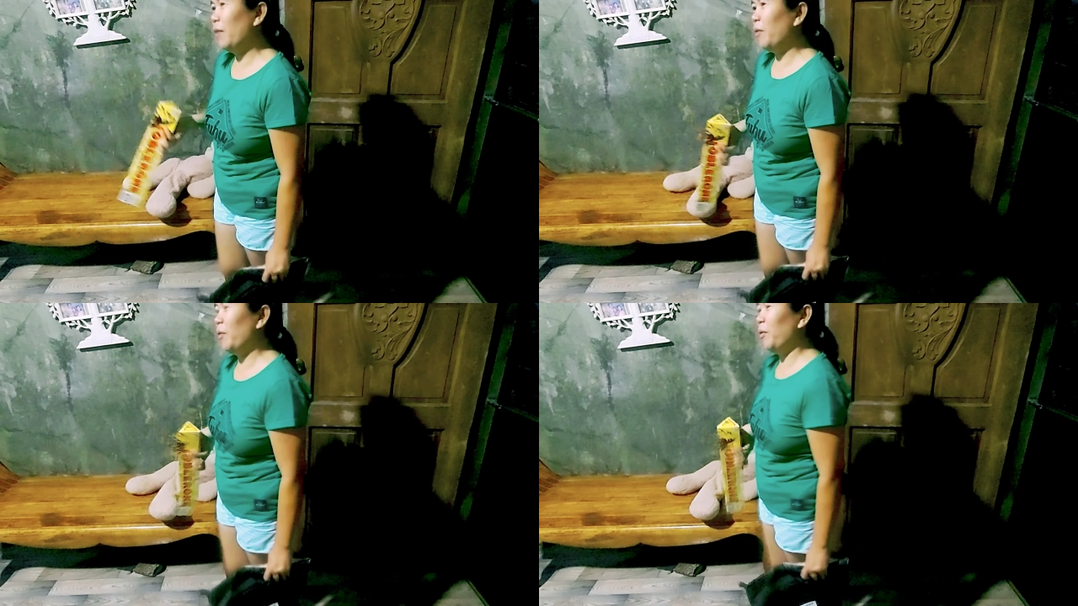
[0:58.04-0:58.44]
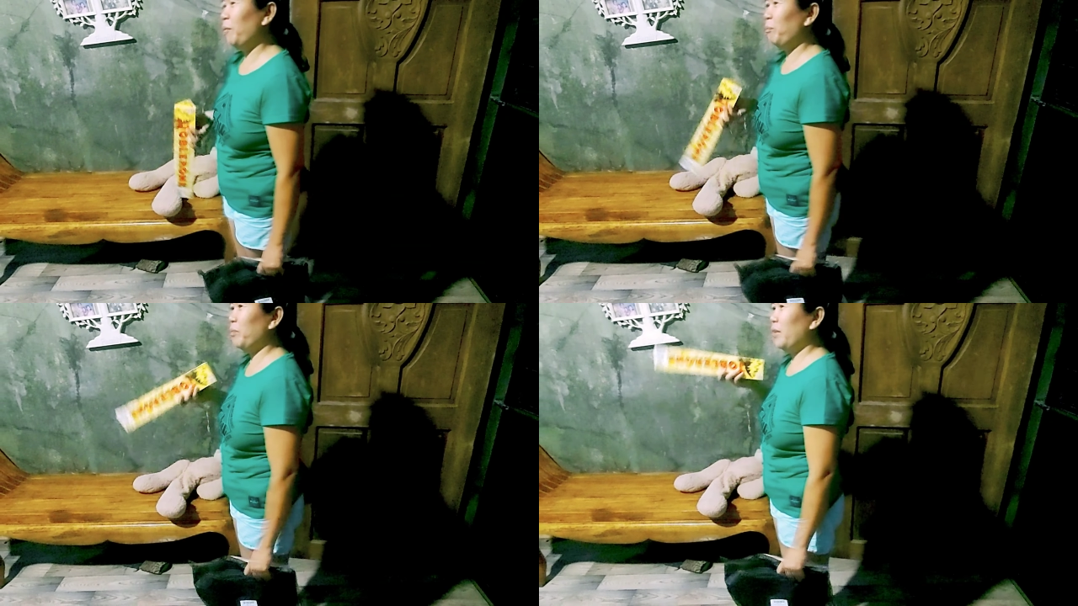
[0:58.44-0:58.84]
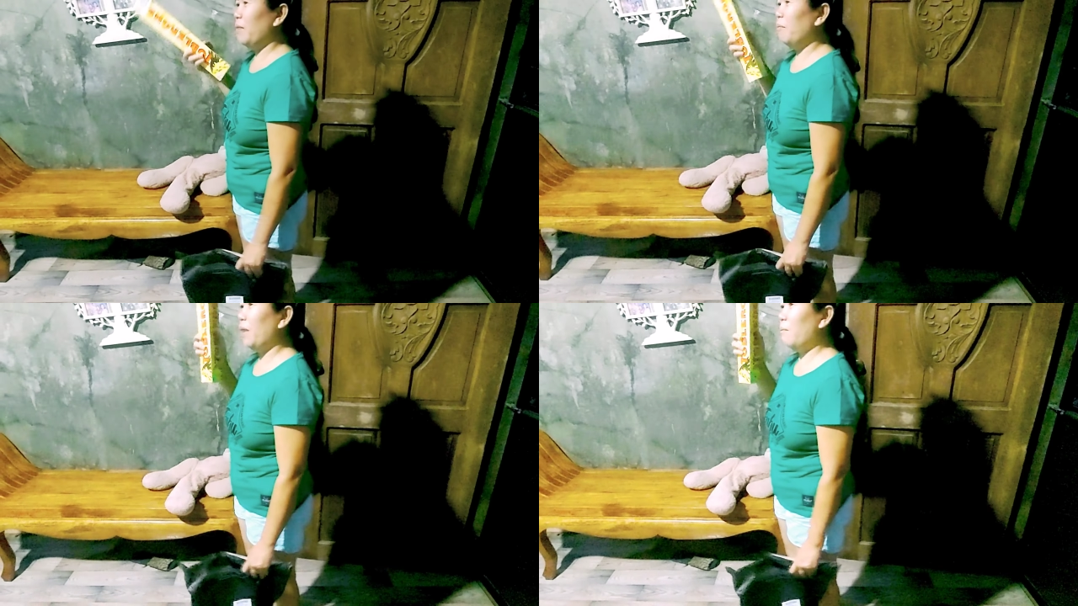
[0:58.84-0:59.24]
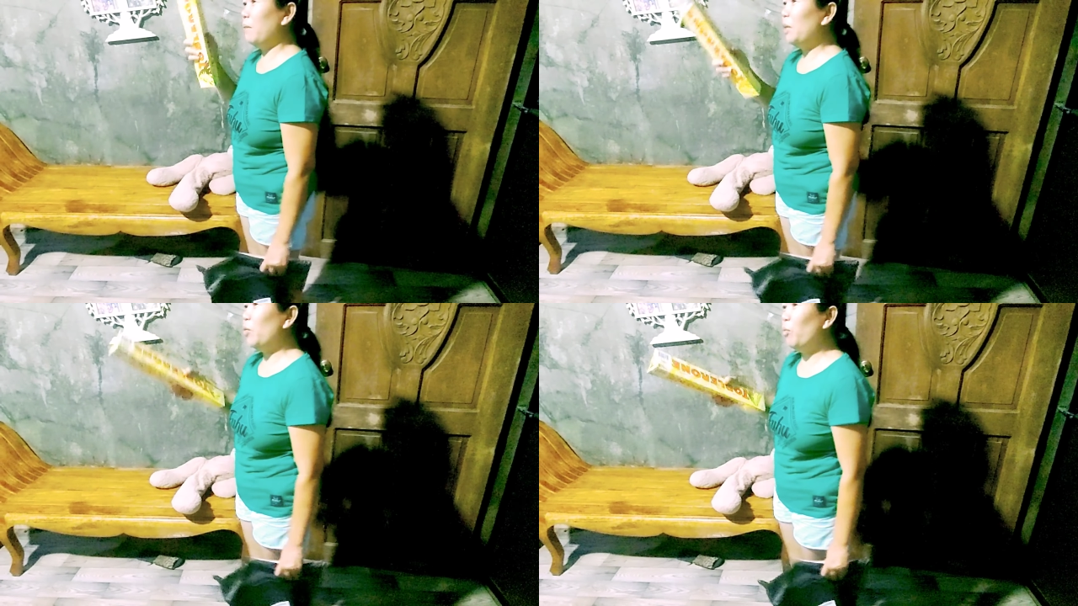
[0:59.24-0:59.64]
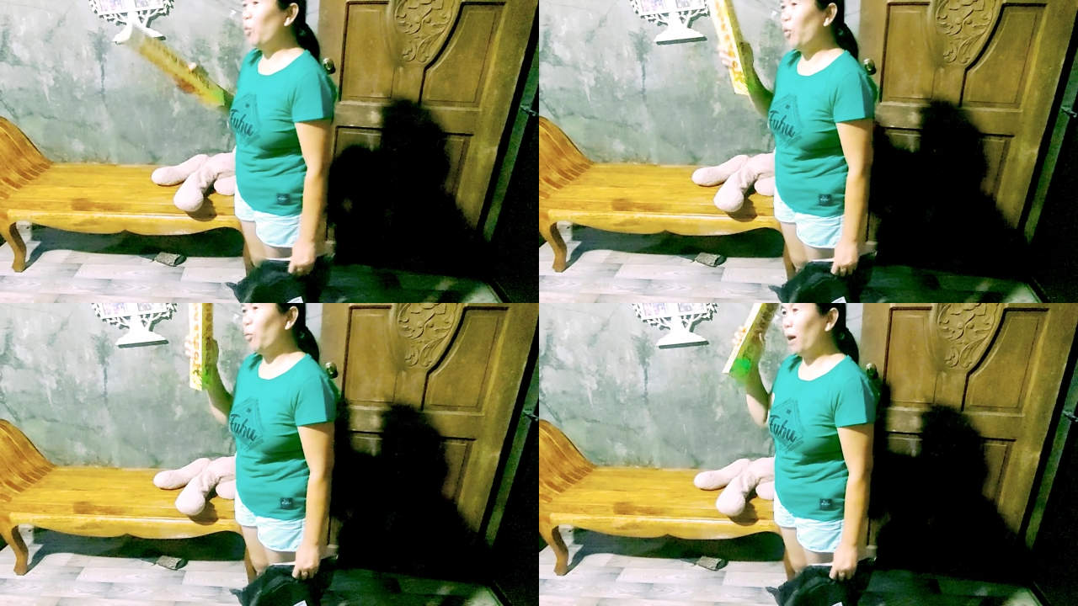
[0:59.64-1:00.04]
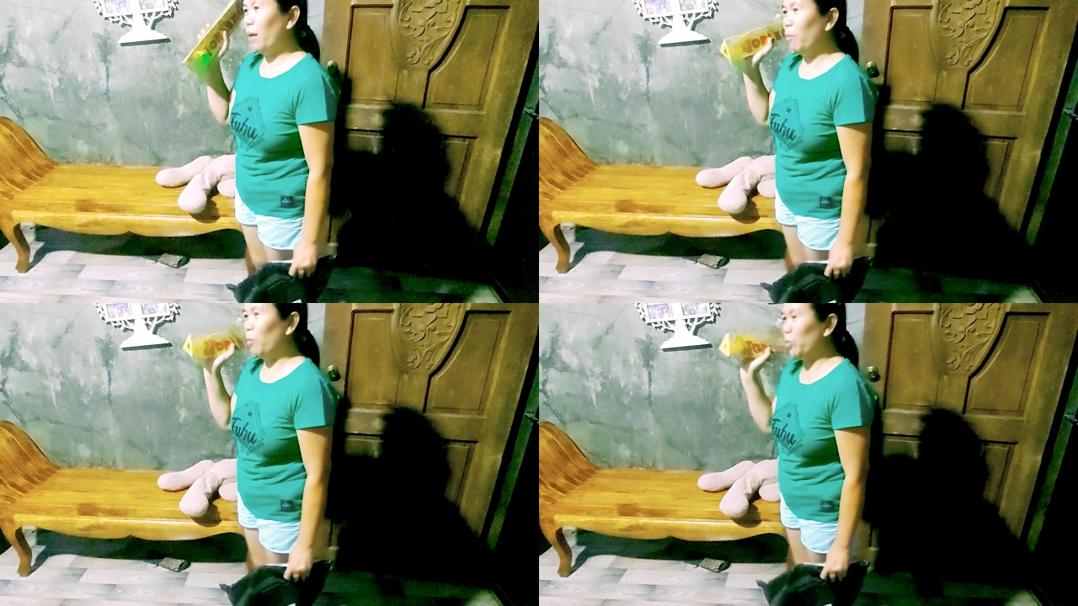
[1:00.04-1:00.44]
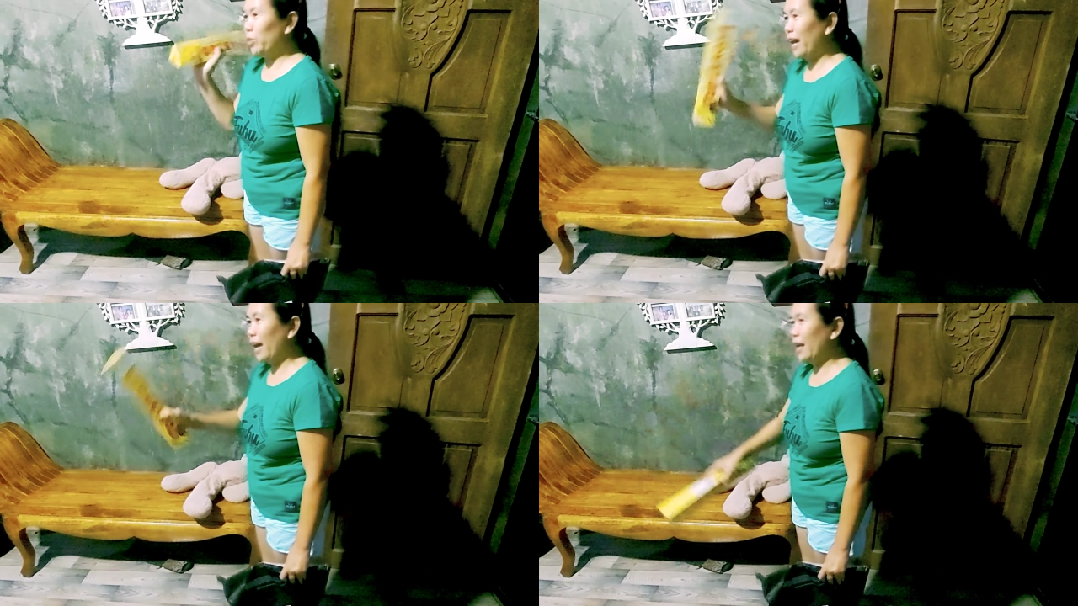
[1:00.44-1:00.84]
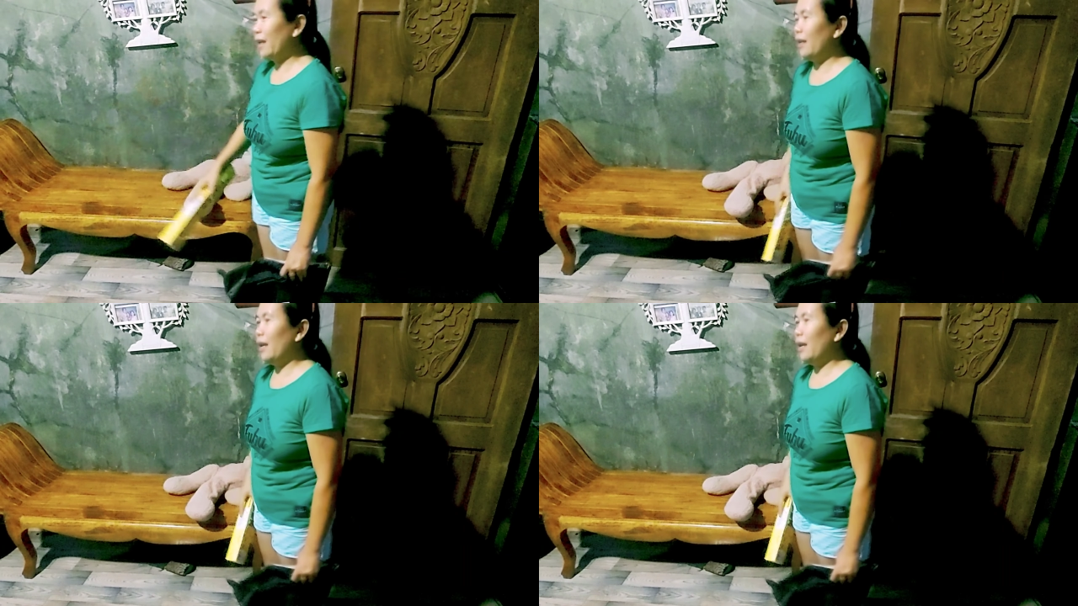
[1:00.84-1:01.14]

ho, mga amigo mo o mga buutan.